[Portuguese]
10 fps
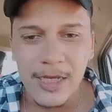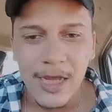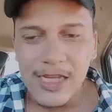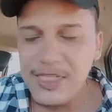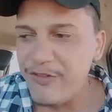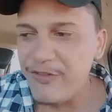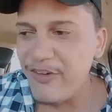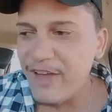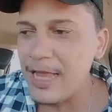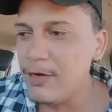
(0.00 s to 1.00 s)
A senhora
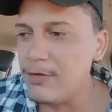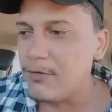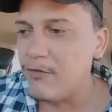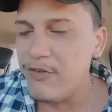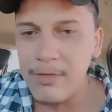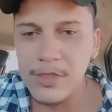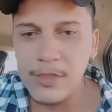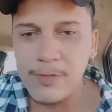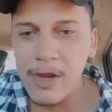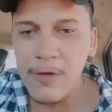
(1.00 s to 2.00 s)
não tem a
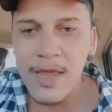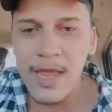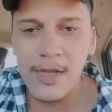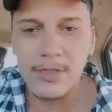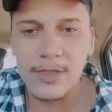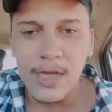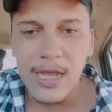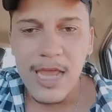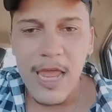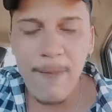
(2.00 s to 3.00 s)
humildade de
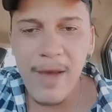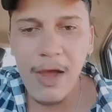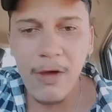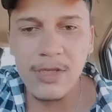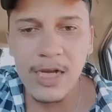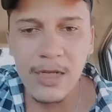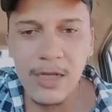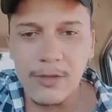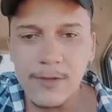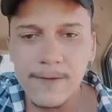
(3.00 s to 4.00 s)
falar, não,
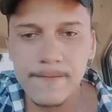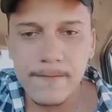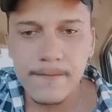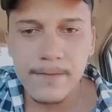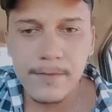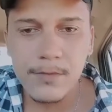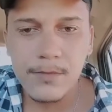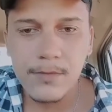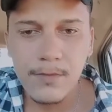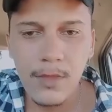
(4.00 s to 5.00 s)
vamos pelo menos
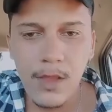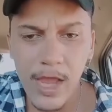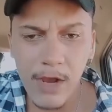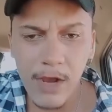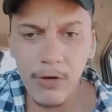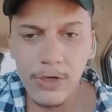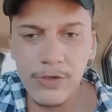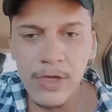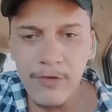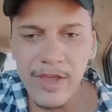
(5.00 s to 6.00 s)
reparar o
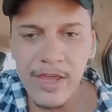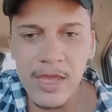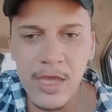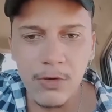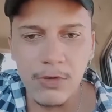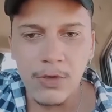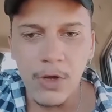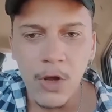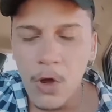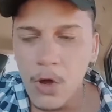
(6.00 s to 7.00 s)
dano,
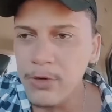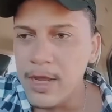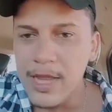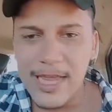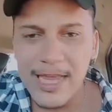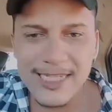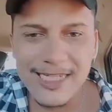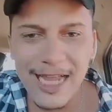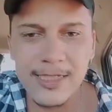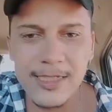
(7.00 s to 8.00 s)

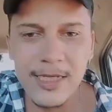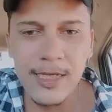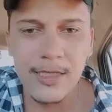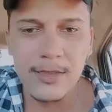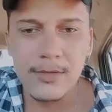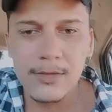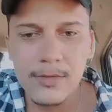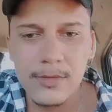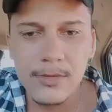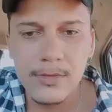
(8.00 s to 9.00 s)
reconstruir o veículo
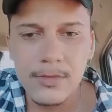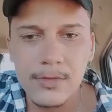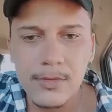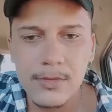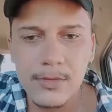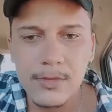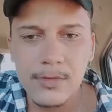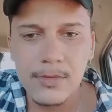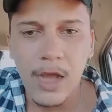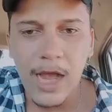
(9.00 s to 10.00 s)
ou
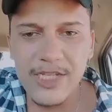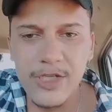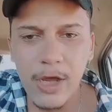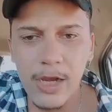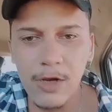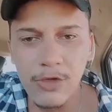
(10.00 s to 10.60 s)
ressarcir.